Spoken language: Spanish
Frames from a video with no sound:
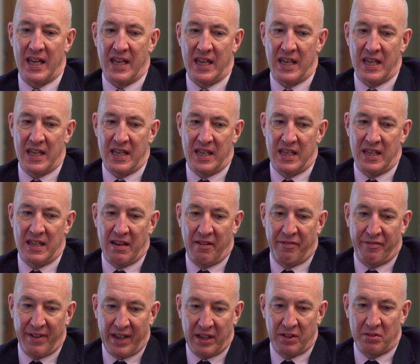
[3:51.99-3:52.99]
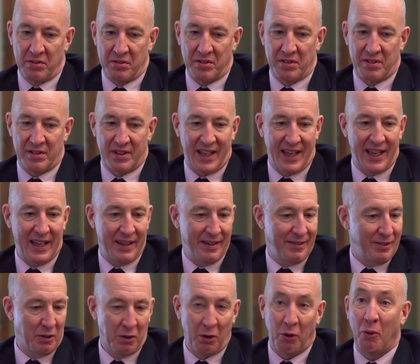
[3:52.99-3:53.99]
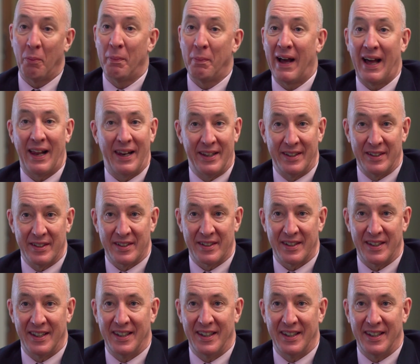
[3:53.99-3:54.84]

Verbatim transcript: Y efectos globales.